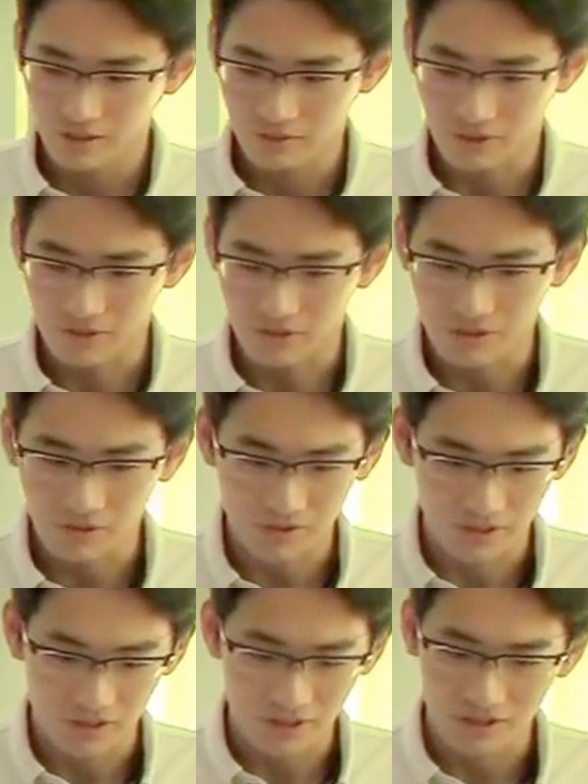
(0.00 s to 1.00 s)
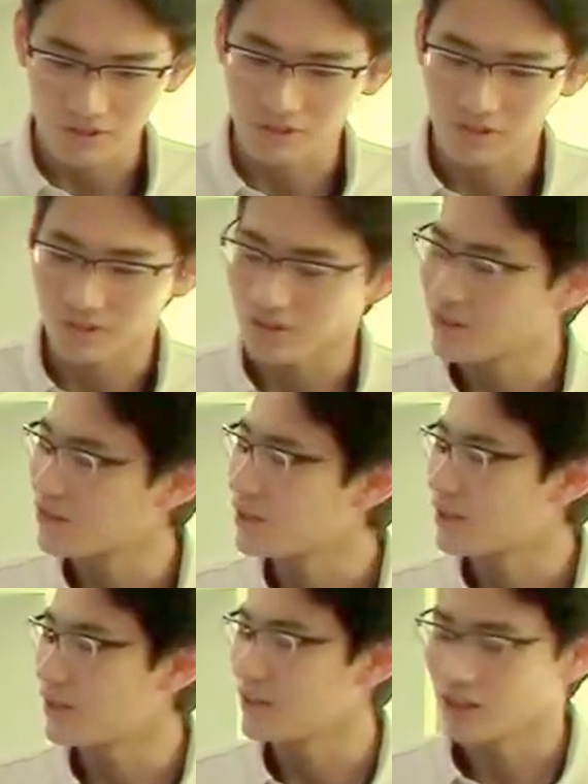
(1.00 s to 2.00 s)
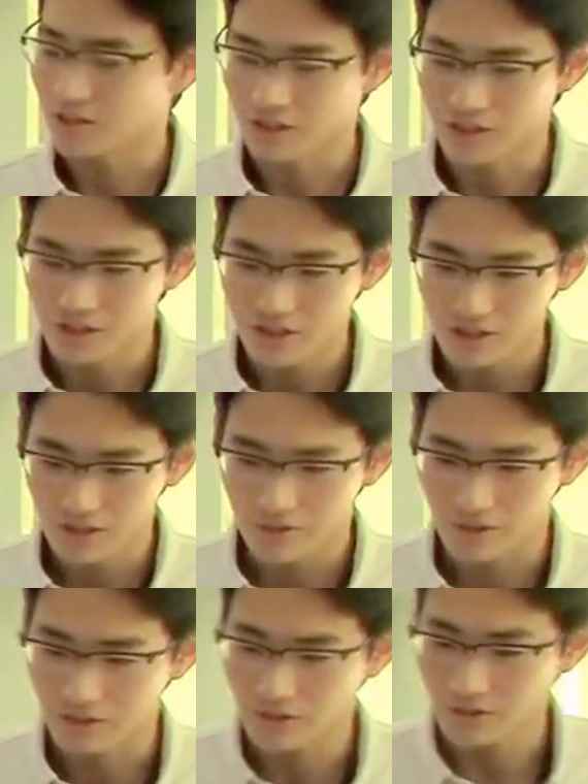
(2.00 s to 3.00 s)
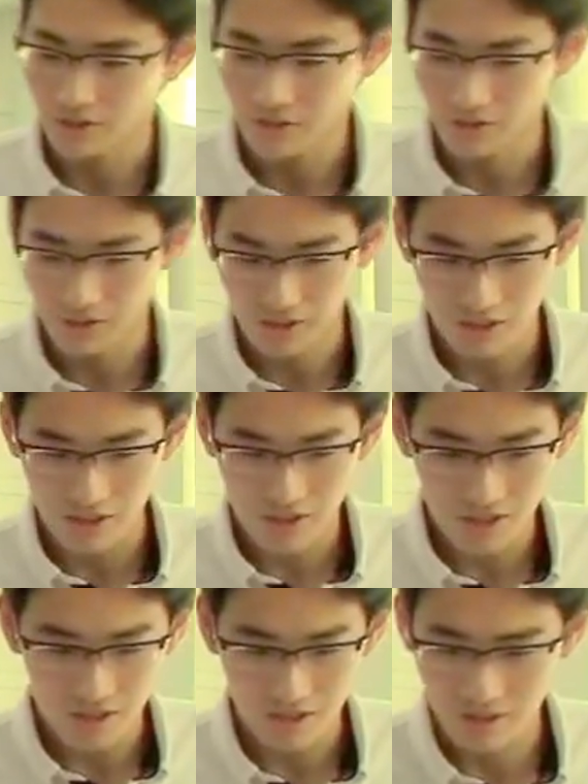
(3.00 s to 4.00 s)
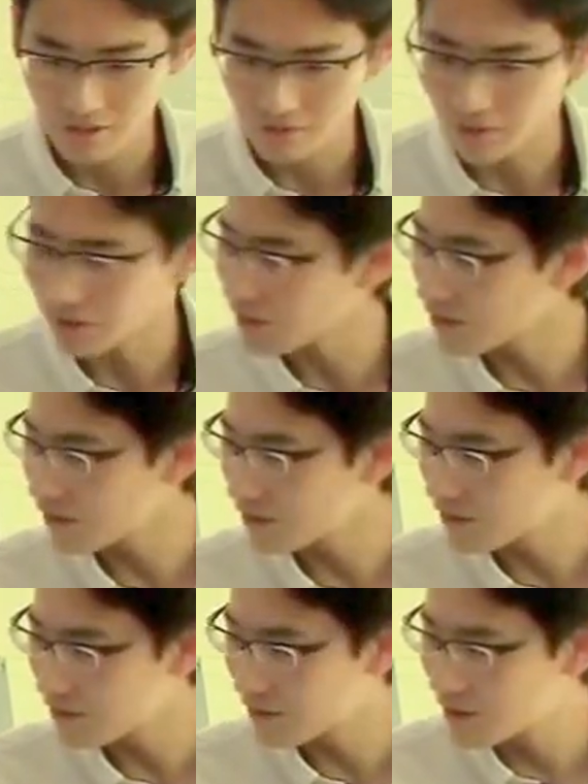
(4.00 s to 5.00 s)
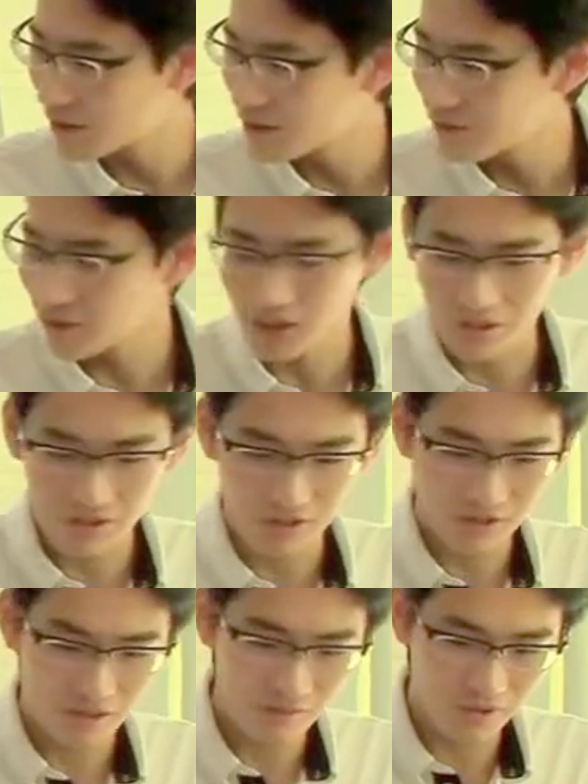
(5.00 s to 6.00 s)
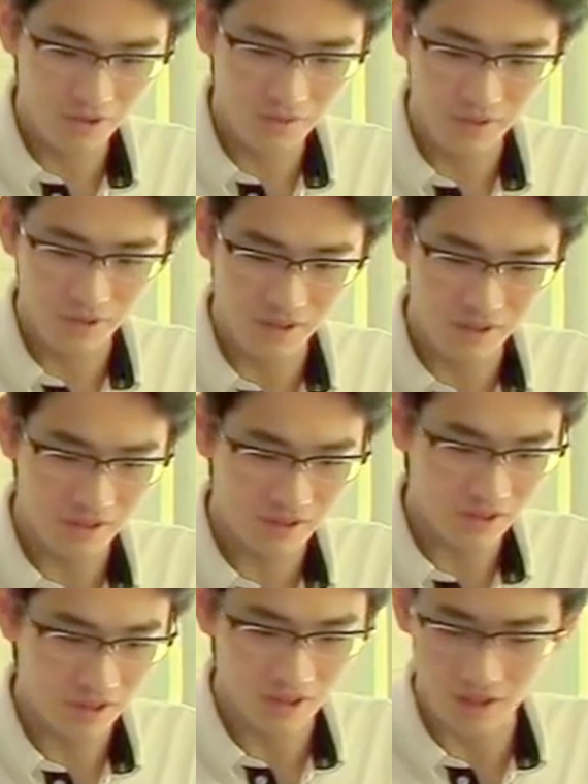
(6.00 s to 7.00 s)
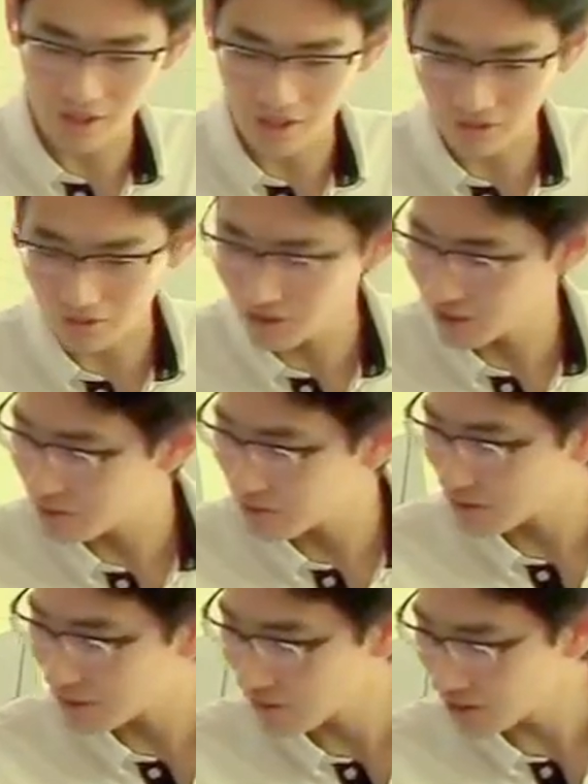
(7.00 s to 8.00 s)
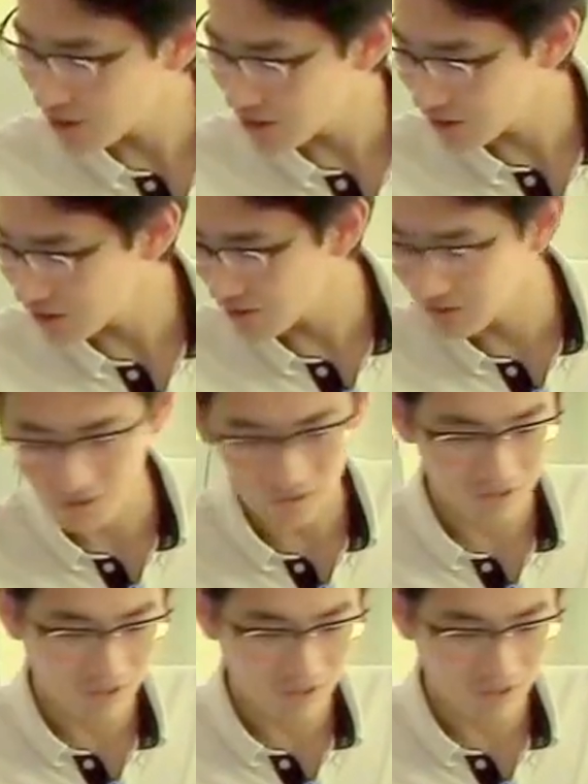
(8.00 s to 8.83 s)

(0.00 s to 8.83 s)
まあ、このような表のようになっていて、まあ、それぞれが、まあこうまあ、学習で最も適していたっていうのがこの